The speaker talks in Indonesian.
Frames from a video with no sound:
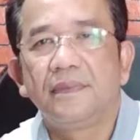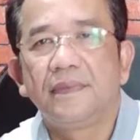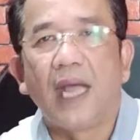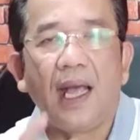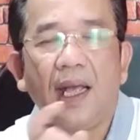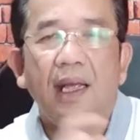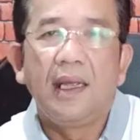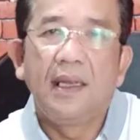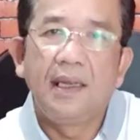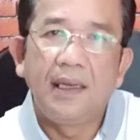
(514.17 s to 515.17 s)
Nah,
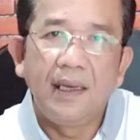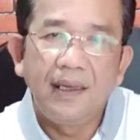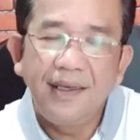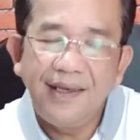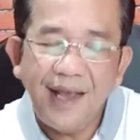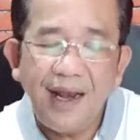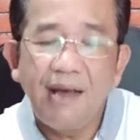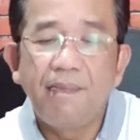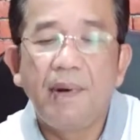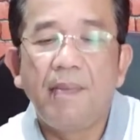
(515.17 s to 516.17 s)
di
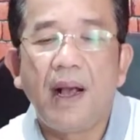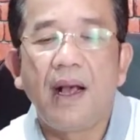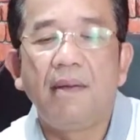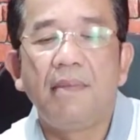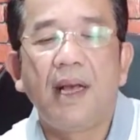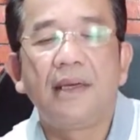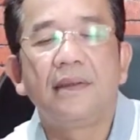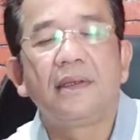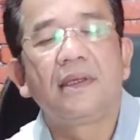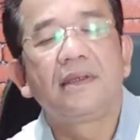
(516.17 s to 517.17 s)
dalam
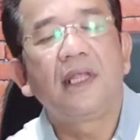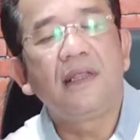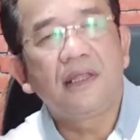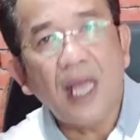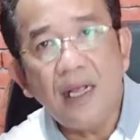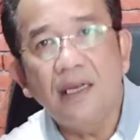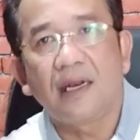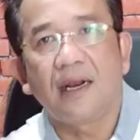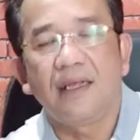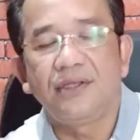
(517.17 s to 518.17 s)
pemahaman tentang
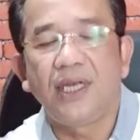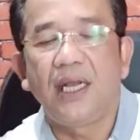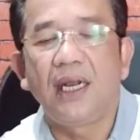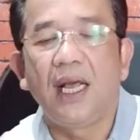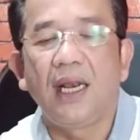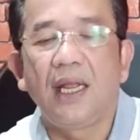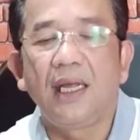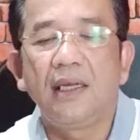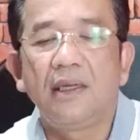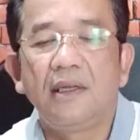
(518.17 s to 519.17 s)
kerajaan
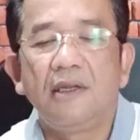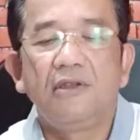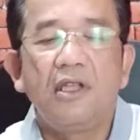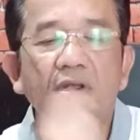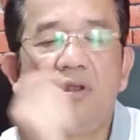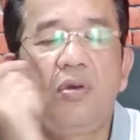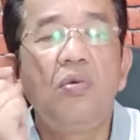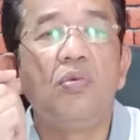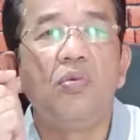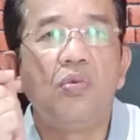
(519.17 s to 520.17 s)
Allah,
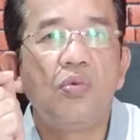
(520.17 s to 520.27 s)
tentu